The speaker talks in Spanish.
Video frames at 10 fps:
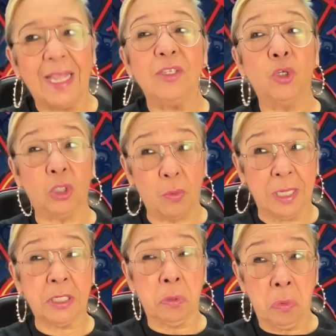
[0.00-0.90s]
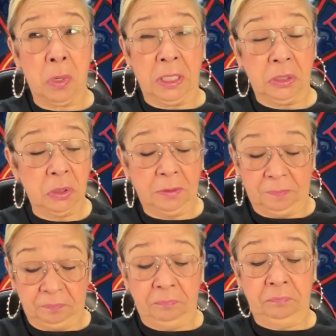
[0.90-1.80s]
yo te voy a echar un cuento
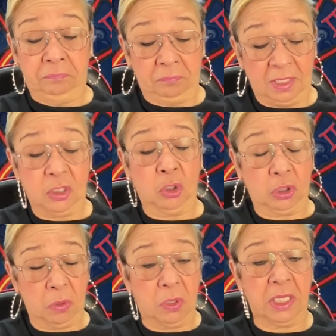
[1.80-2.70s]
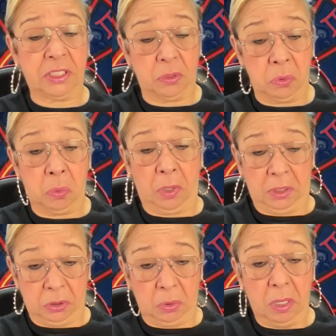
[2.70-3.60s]
Mm, yo te voy a echar un
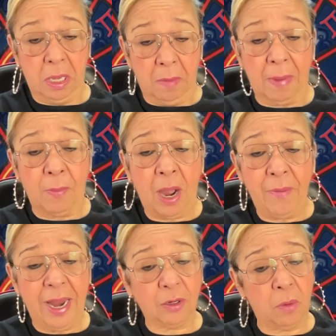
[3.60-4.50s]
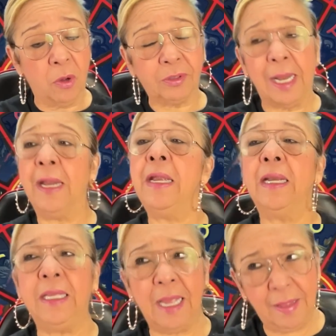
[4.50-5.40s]
cuento. Vamos a ver cómo está la
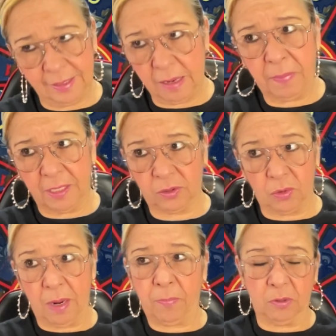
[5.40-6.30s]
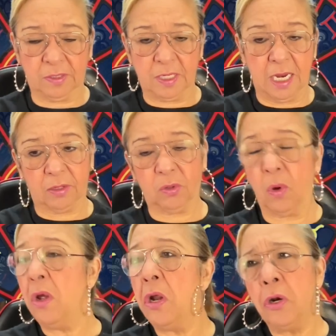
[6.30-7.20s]
energía de esa persona, por cierto.
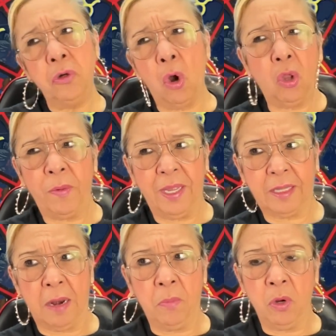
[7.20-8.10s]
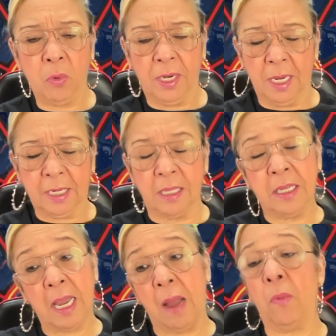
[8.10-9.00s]
No debe estar muy buena que
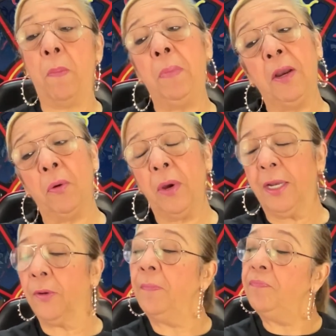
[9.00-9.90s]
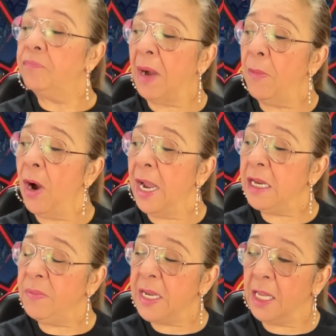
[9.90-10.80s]
digamos, pero bueno, vamos a
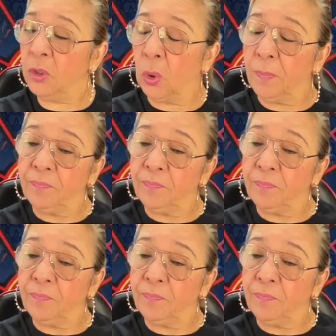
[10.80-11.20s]
ir viendo.